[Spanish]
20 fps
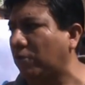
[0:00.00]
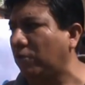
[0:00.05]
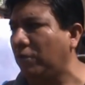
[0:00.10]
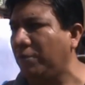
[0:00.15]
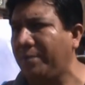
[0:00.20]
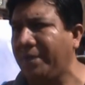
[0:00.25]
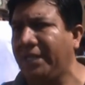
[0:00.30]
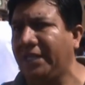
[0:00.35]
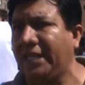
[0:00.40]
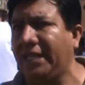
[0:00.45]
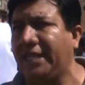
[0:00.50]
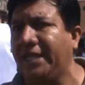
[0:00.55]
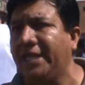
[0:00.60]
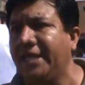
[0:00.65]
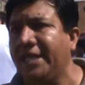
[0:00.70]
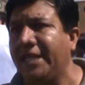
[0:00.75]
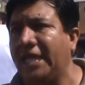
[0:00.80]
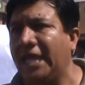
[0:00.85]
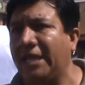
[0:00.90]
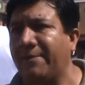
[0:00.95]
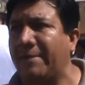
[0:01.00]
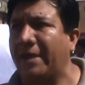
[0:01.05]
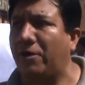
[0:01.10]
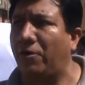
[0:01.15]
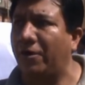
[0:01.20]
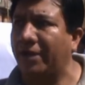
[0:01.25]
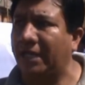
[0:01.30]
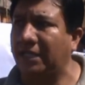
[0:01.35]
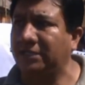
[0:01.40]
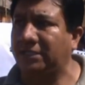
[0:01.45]
culmine en
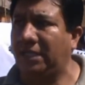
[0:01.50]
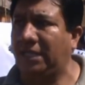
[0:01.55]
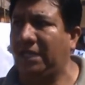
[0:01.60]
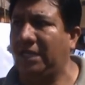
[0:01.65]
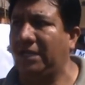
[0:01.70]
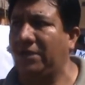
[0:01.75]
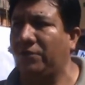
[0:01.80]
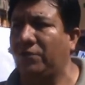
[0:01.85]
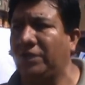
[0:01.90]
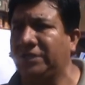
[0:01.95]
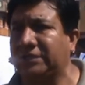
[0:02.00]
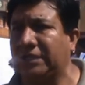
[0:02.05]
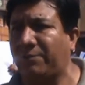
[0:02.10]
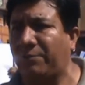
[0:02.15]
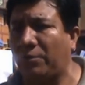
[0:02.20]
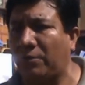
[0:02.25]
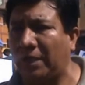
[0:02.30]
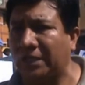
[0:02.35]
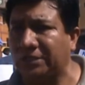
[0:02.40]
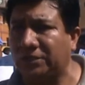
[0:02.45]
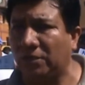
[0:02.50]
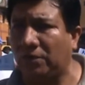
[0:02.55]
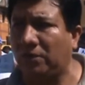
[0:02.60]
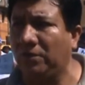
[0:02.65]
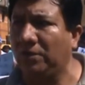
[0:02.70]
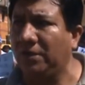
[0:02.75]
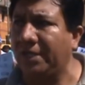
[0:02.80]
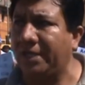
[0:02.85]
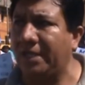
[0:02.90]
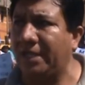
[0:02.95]
mejora de nuestra
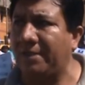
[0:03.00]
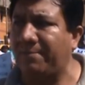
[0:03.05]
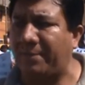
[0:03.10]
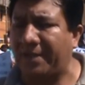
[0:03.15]
población eh,